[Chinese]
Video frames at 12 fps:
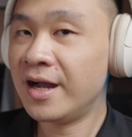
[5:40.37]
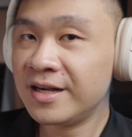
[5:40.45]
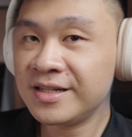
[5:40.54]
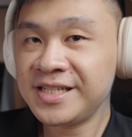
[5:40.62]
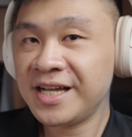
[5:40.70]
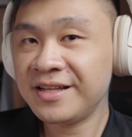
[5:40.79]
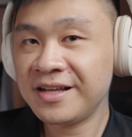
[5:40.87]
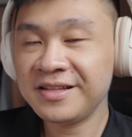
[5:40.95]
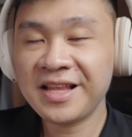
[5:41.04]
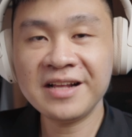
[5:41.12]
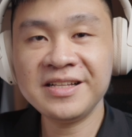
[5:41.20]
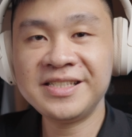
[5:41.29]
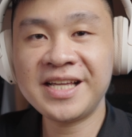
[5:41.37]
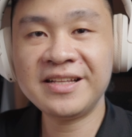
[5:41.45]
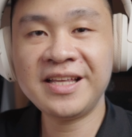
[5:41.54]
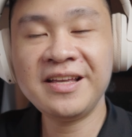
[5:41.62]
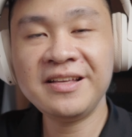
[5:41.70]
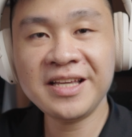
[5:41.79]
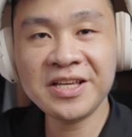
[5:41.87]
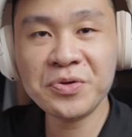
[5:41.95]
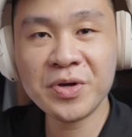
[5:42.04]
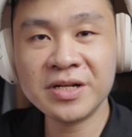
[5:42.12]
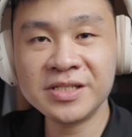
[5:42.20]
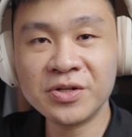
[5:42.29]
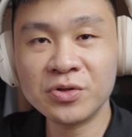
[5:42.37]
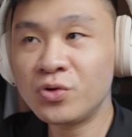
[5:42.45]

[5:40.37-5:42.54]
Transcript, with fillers: 而且呢，当你在听音乐的时候，